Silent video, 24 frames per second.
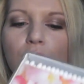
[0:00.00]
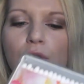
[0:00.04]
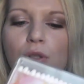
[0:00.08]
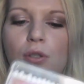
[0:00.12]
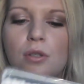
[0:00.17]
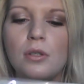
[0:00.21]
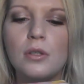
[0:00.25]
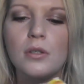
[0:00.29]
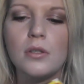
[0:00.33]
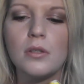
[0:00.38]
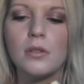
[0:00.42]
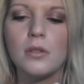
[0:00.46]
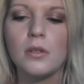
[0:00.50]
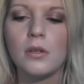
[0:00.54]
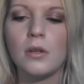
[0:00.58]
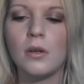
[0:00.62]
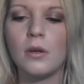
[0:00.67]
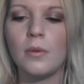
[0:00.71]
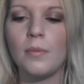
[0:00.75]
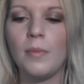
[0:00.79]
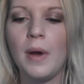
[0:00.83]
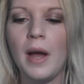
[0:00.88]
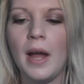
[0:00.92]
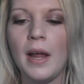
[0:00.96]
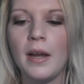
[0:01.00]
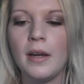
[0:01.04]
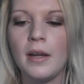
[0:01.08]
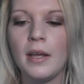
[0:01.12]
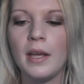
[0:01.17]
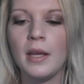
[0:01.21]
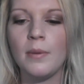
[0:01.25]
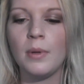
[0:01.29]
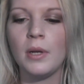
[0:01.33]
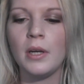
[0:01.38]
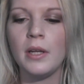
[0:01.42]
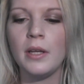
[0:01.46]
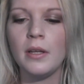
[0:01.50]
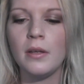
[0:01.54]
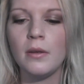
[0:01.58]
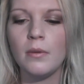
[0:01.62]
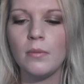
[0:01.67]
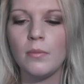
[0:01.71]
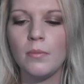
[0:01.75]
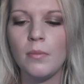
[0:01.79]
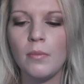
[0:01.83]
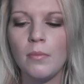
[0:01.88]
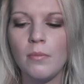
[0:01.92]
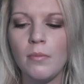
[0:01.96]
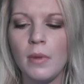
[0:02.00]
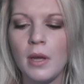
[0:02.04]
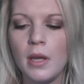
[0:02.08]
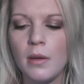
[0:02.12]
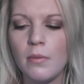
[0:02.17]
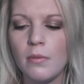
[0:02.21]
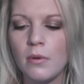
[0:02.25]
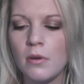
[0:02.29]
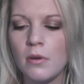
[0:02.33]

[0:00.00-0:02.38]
Das ist ähm, eine Ebelin-Motiv.